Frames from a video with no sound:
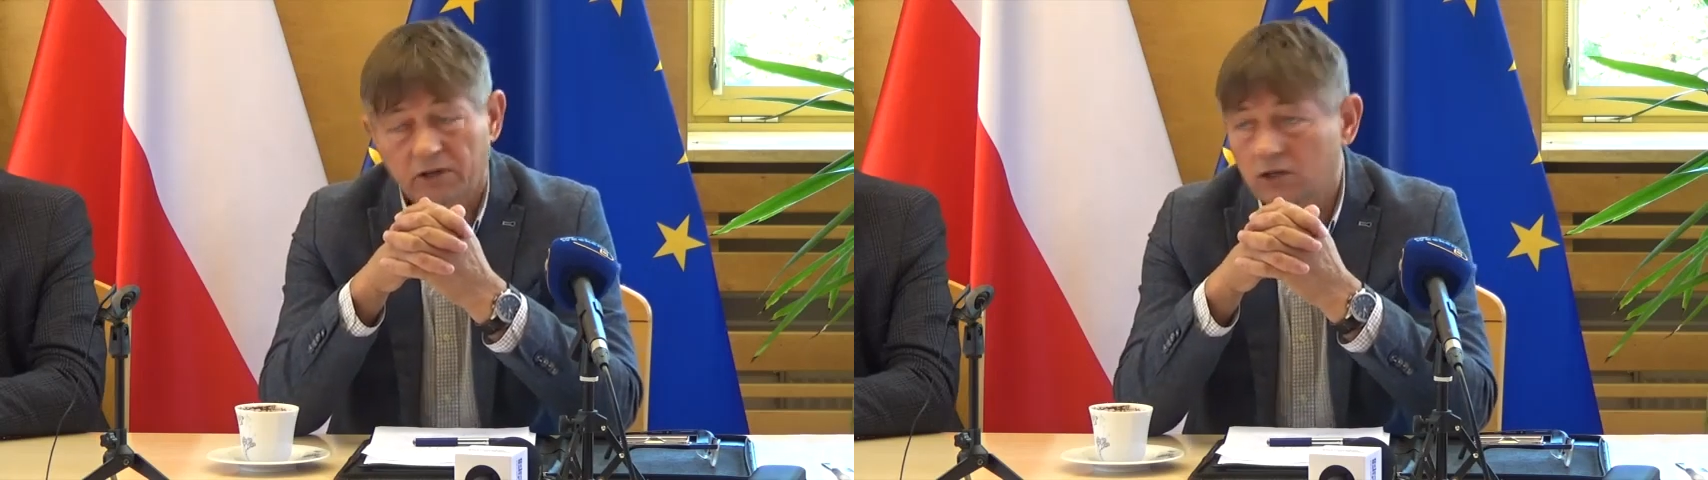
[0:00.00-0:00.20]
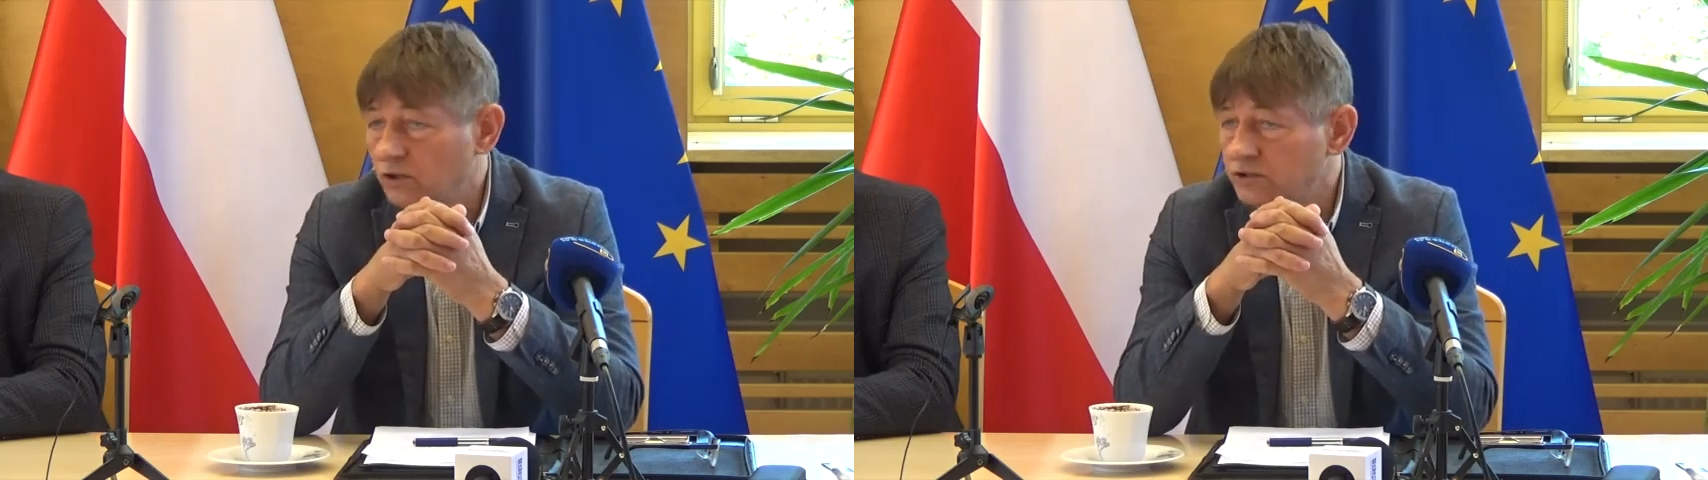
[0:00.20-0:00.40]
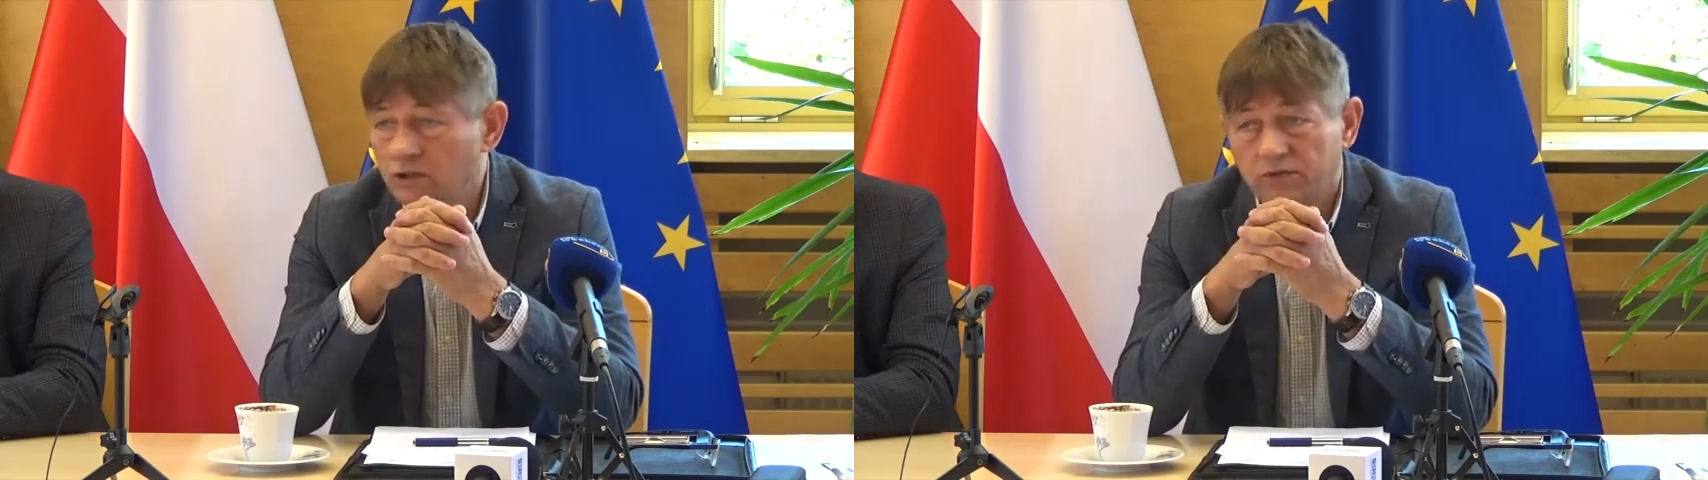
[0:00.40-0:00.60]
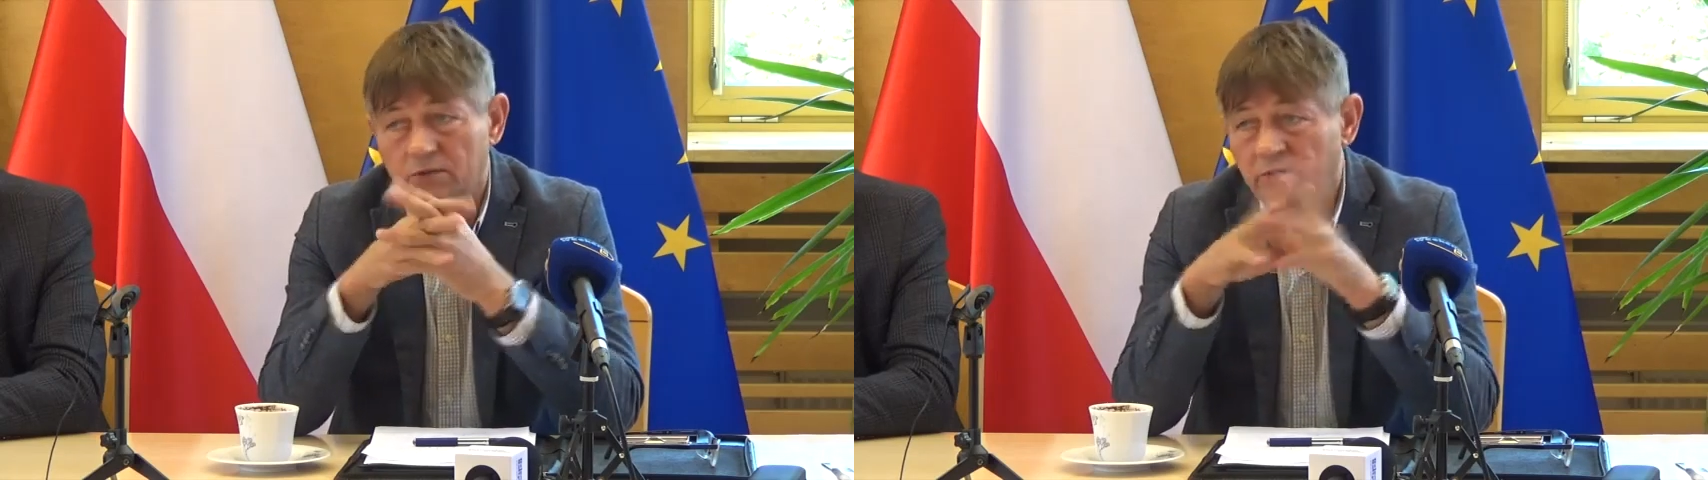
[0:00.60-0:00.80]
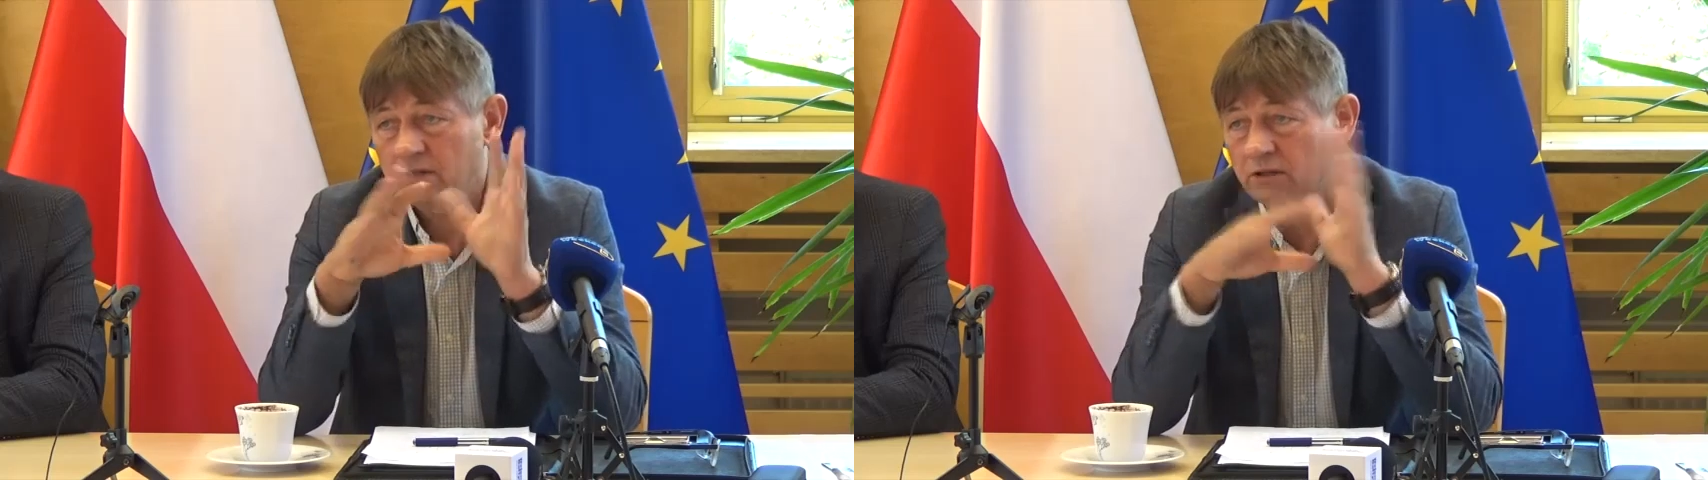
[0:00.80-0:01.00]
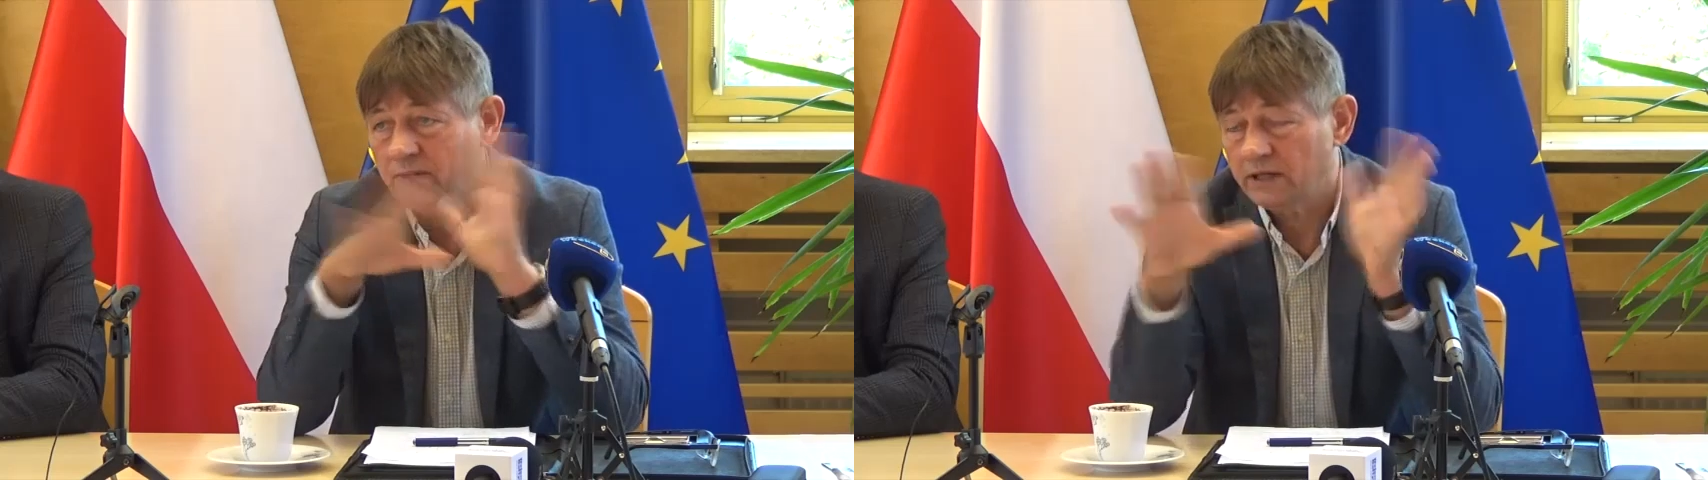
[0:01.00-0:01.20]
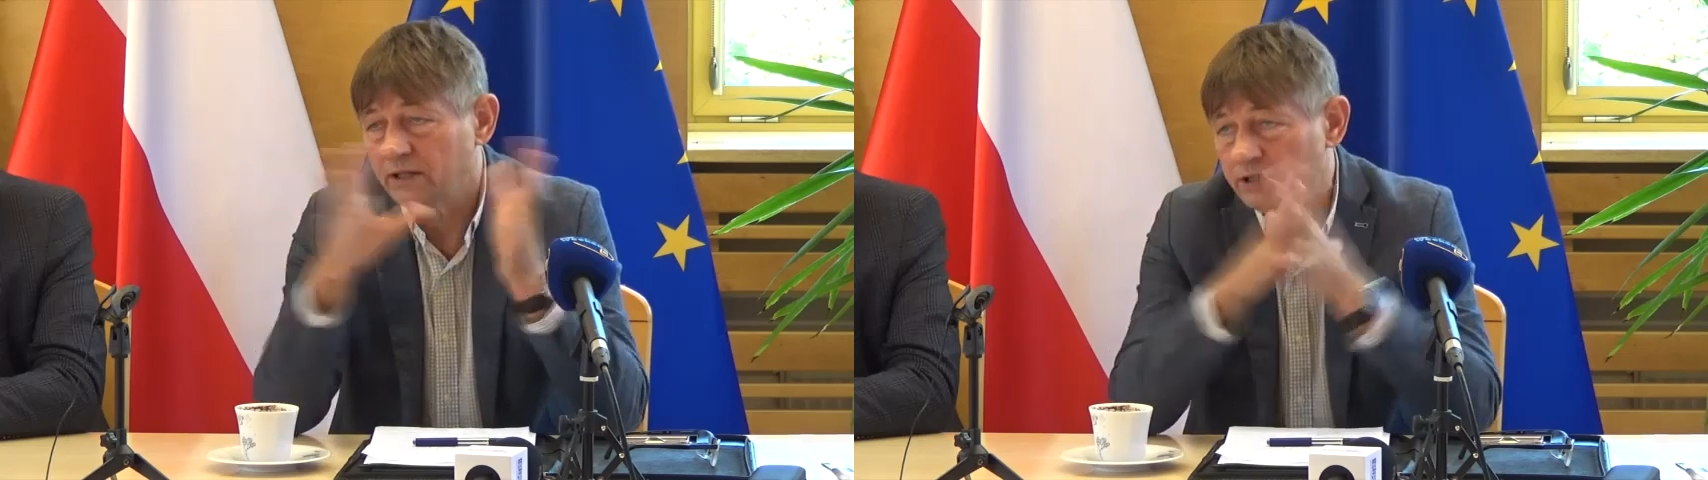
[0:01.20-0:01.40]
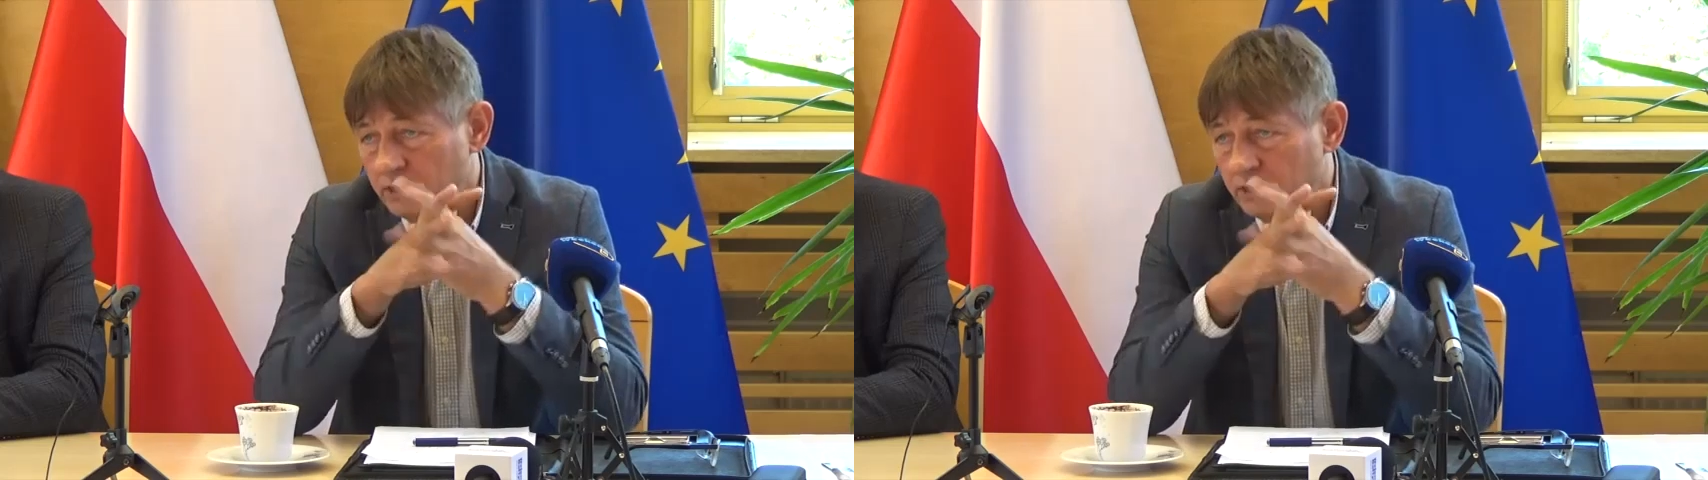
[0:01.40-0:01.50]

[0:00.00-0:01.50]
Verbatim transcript: Klosnowo to była normalnie